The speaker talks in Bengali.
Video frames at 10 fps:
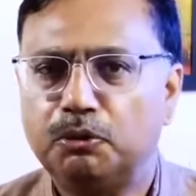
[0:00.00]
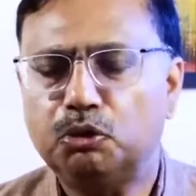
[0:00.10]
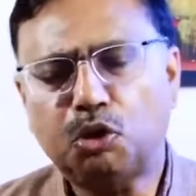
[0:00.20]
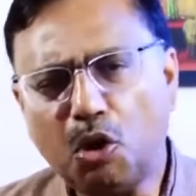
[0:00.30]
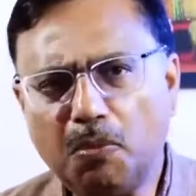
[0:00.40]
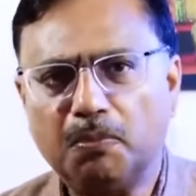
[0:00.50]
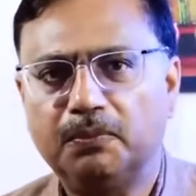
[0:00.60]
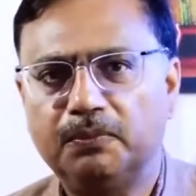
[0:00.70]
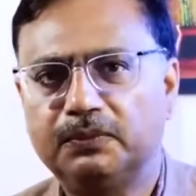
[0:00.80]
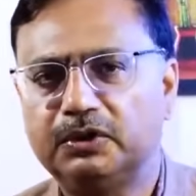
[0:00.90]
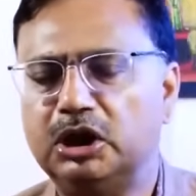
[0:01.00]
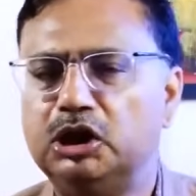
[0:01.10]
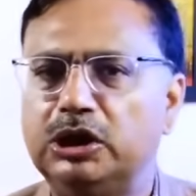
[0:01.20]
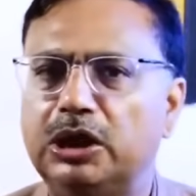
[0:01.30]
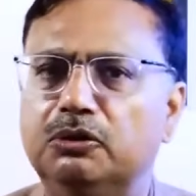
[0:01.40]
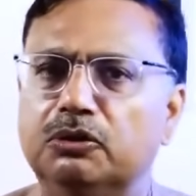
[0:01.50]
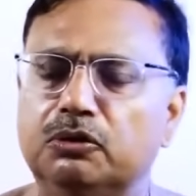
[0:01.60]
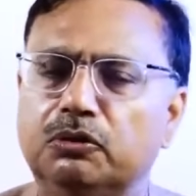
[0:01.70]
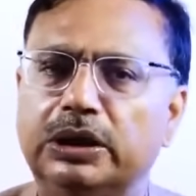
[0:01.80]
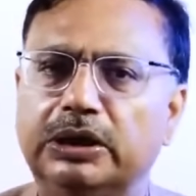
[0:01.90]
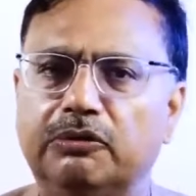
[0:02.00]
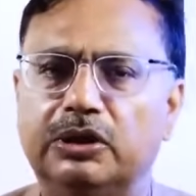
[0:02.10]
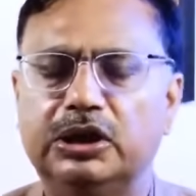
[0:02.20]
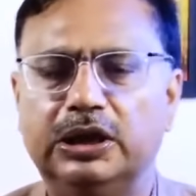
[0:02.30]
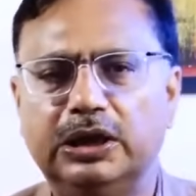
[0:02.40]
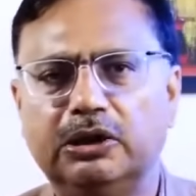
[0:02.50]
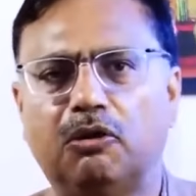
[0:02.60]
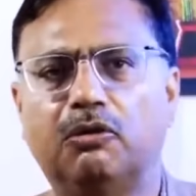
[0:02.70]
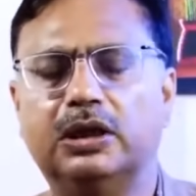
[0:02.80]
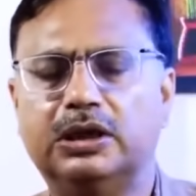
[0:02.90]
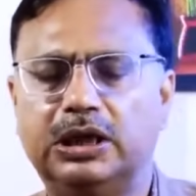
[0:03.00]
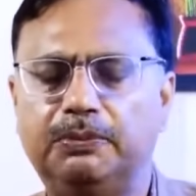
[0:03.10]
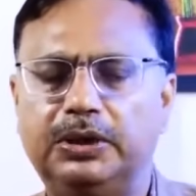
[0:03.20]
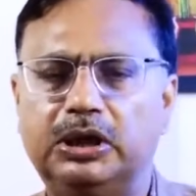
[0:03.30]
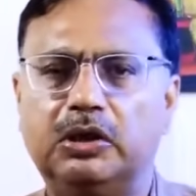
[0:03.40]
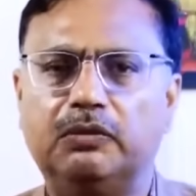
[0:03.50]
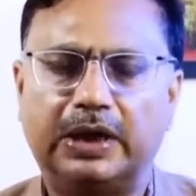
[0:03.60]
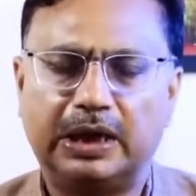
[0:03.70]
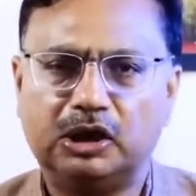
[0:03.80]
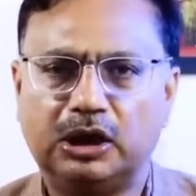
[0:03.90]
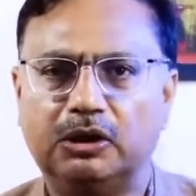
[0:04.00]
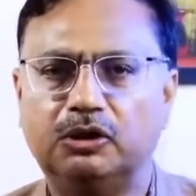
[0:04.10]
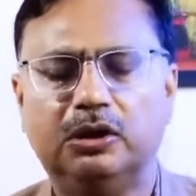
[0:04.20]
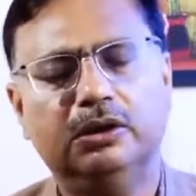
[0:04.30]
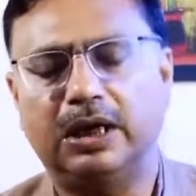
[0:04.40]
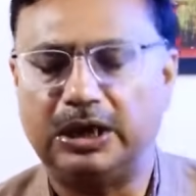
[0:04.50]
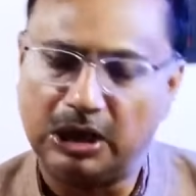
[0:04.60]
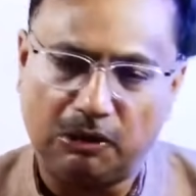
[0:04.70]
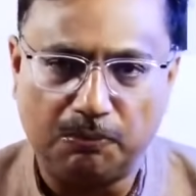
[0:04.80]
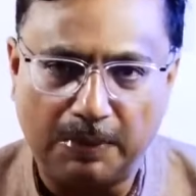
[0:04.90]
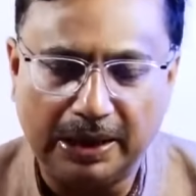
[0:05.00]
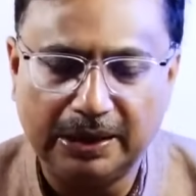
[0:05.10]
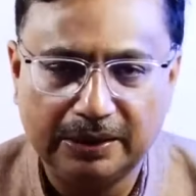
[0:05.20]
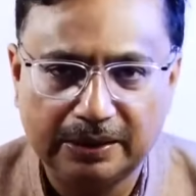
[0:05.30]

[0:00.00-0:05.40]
প্রথম দৃষ্টান্ত তৈরি করেছিলেন কংগ্রেসের বিজয়বাড়ার সাংসদ রাজা গোপাল